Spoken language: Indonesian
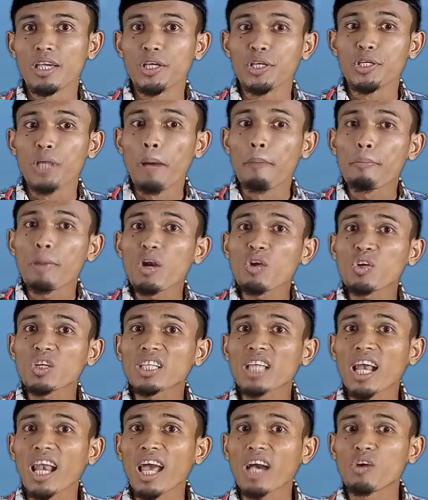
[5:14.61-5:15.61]
yang perlu
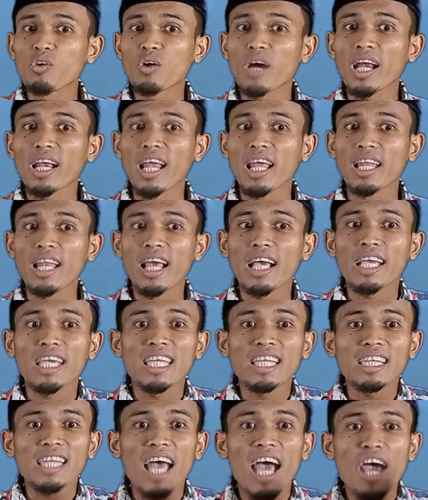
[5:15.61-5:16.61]
kita lakukan adalah
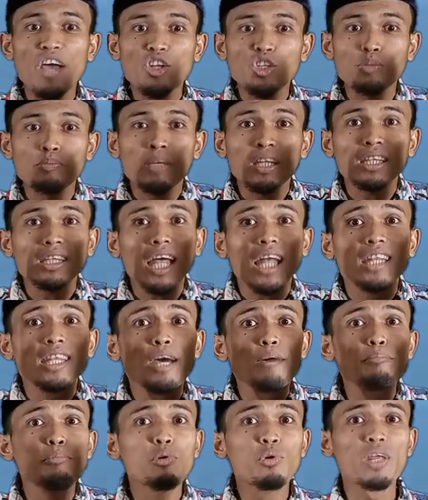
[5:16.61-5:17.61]
kita harus
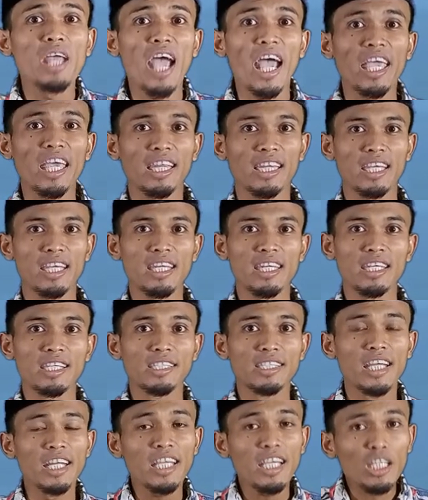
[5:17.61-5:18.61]
mentadaburi ayat ini.
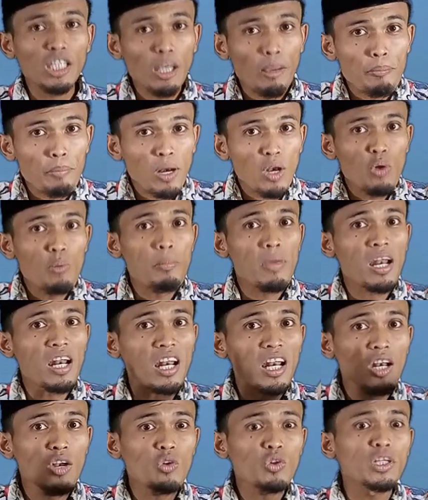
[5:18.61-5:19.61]
Jadi kita perlu
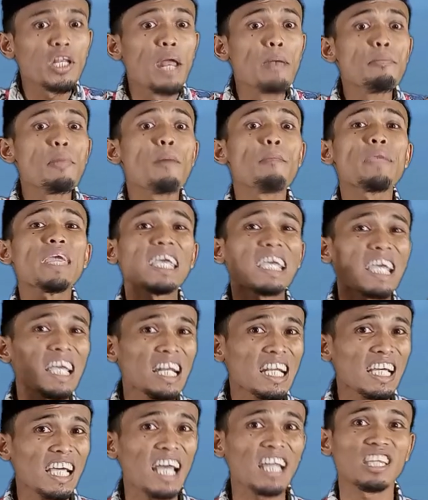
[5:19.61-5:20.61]
merenung dan
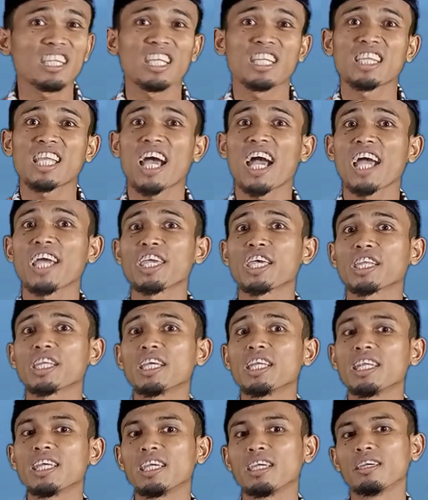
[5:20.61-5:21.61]
memikirkan tentang ayat
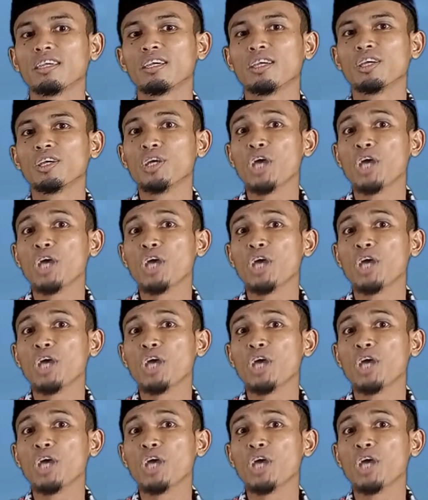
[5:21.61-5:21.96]
ini.